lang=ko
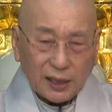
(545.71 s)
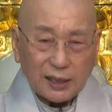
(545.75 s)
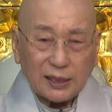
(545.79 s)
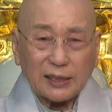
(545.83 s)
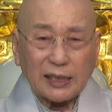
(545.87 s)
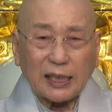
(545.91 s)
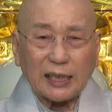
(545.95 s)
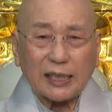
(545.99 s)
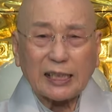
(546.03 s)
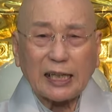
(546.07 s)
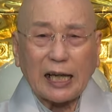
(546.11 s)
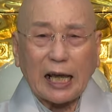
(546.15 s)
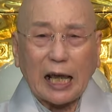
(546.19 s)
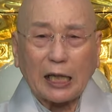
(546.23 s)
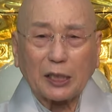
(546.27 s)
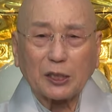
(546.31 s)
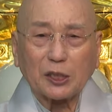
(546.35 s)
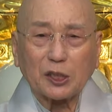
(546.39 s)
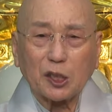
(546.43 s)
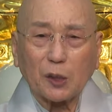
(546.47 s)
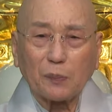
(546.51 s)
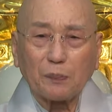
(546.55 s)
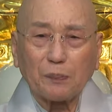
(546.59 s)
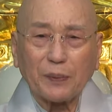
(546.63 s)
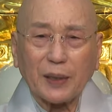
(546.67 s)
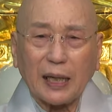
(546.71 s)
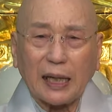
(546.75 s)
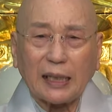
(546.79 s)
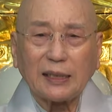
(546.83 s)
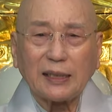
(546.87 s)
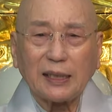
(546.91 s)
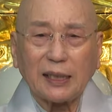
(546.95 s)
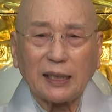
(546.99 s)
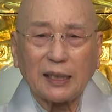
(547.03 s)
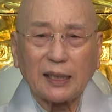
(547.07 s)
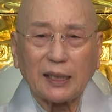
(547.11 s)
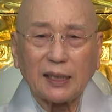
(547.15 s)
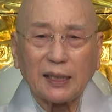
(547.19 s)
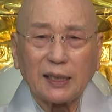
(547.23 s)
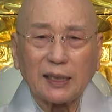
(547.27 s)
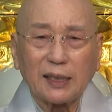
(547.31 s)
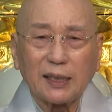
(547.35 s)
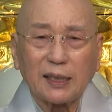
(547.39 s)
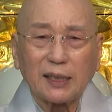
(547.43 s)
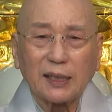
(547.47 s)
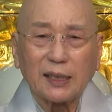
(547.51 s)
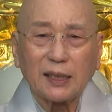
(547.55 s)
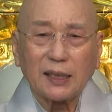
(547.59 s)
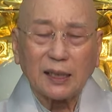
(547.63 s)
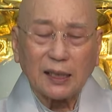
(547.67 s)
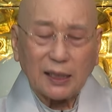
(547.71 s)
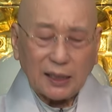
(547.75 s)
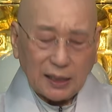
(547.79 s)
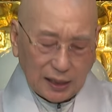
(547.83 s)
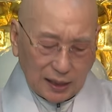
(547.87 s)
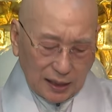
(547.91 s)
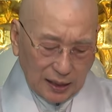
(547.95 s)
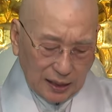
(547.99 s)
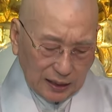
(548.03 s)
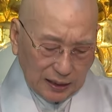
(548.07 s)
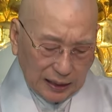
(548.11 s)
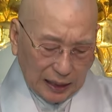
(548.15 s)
자기 애첩까지 예,